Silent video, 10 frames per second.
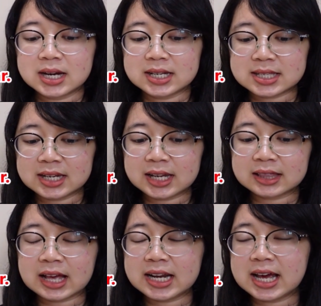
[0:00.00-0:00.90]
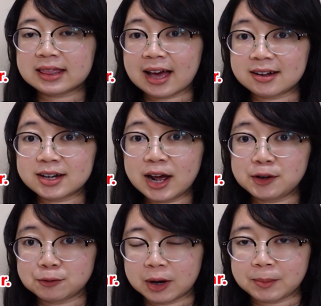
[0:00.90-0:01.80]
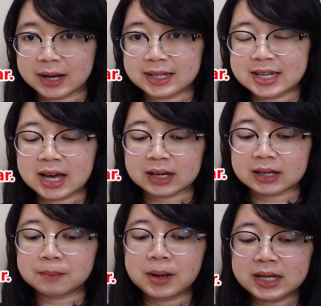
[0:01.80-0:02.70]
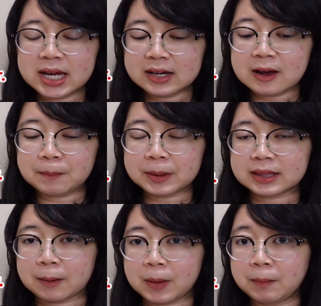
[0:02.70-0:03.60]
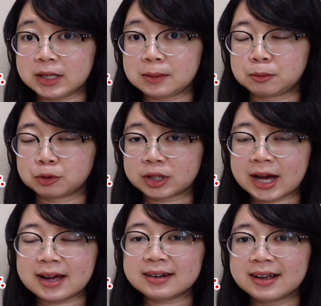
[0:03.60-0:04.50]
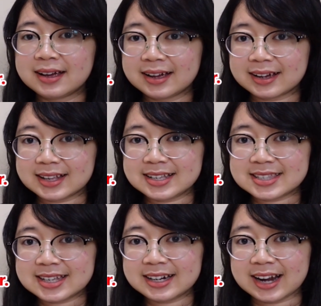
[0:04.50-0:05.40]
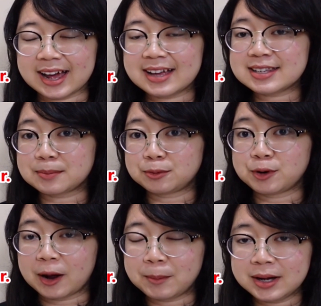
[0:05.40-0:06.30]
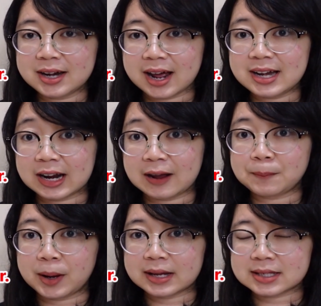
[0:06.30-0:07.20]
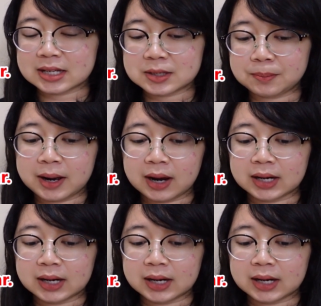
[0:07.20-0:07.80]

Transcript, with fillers: Di sini kita lihat ada dua bagian. Bagian yang pertama menyebutkan istilah sebuah benda dalam bahasa Jepang.